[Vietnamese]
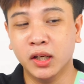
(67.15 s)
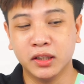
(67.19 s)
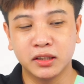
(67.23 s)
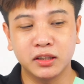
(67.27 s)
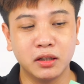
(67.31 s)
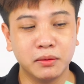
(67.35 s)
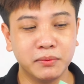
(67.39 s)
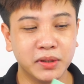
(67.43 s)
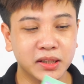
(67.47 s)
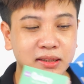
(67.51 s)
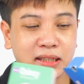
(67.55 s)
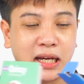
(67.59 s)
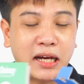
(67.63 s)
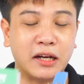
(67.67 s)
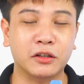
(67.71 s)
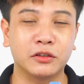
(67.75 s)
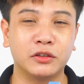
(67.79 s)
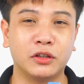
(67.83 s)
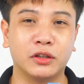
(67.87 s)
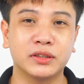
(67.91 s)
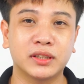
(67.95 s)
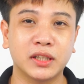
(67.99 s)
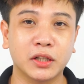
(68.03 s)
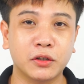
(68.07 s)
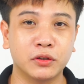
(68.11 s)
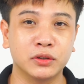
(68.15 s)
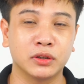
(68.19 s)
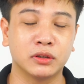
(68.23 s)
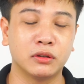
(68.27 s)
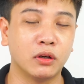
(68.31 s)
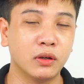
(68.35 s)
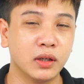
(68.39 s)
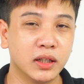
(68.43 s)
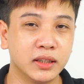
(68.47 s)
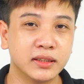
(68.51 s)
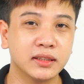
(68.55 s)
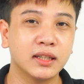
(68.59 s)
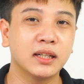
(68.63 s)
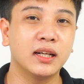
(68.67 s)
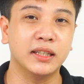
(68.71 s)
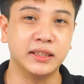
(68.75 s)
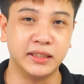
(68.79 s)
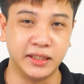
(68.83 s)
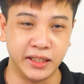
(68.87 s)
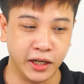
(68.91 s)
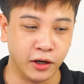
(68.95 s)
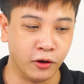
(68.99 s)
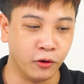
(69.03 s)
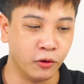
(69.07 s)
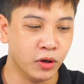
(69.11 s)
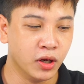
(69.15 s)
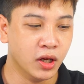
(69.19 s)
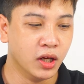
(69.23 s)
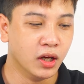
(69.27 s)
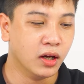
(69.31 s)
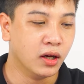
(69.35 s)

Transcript: tức là mức giá của nó sẽ còn tốt hơn rất là nhiều.